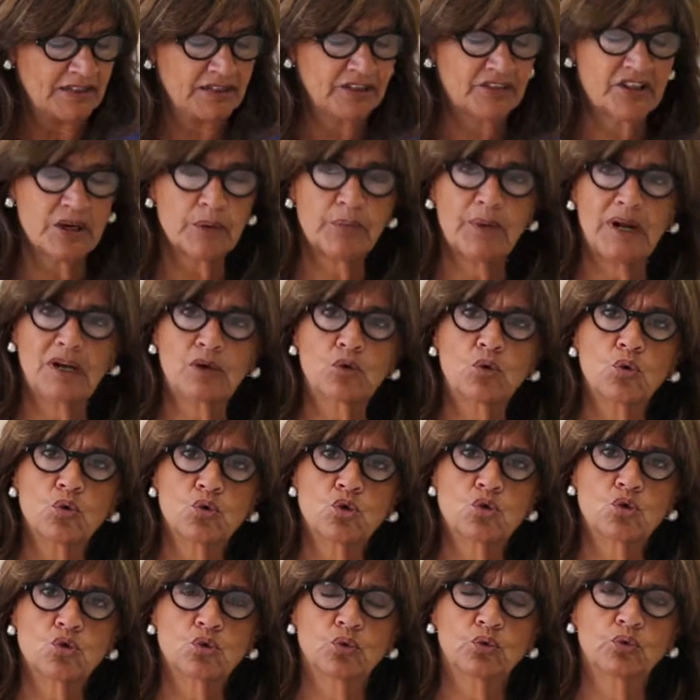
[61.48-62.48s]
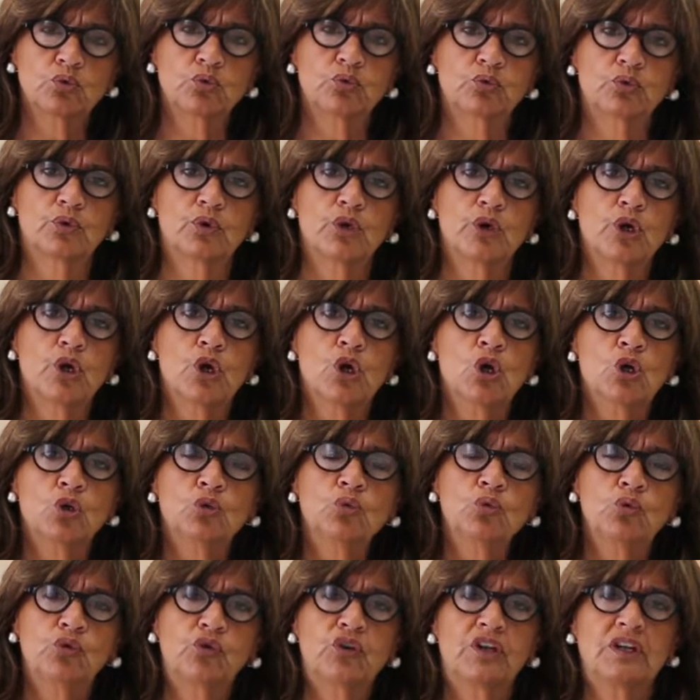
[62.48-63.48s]
de trabalho conjunto
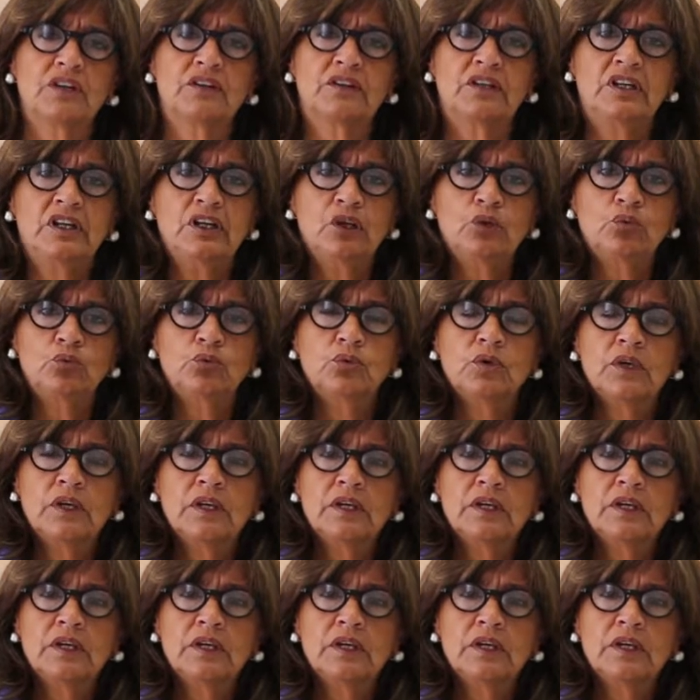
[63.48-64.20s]
no sentido